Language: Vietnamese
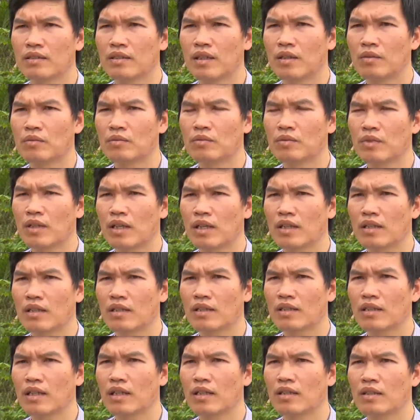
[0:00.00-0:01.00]
trồng các
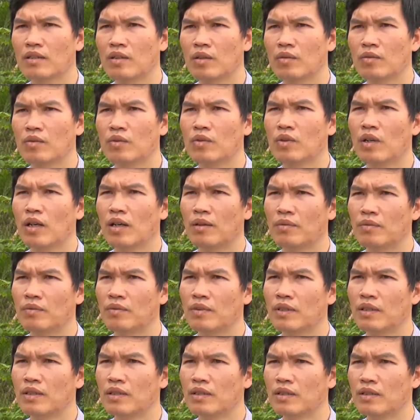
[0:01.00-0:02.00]
cái cây nó phù hợp
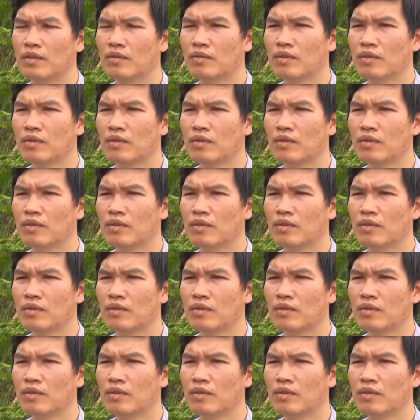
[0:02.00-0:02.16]
với